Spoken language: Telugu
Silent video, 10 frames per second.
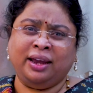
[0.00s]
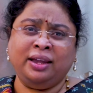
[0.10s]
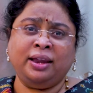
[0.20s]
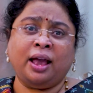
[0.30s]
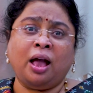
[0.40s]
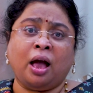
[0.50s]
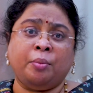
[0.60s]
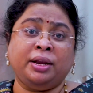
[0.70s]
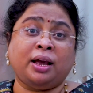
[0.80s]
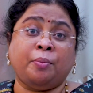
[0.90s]
ఇండియా
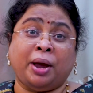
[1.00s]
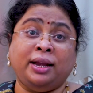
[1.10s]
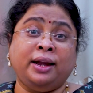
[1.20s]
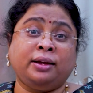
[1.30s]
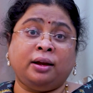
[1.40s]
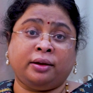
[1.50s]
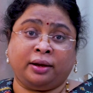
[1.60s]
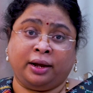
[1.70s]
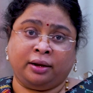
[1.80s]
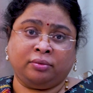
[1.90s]
అమెరికా బైలేటరల్
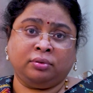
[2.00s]
ట్రేడ్